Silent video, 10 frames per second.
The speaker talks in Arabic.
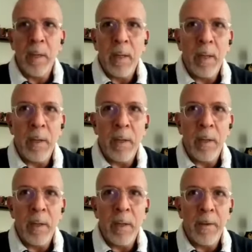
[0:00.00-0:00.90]
آه
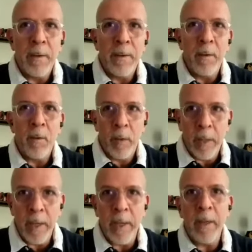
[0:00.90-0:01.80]
آه
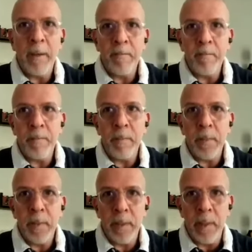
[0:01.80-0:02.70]
اوكي
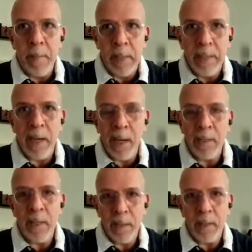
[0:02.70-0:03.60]
لما تلتقي
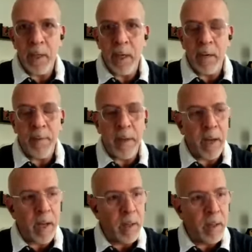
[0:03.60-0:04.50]
الانسان تتشكل
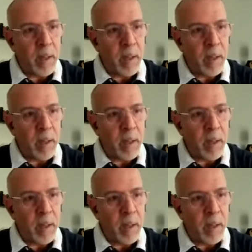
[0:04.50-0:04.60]
فكره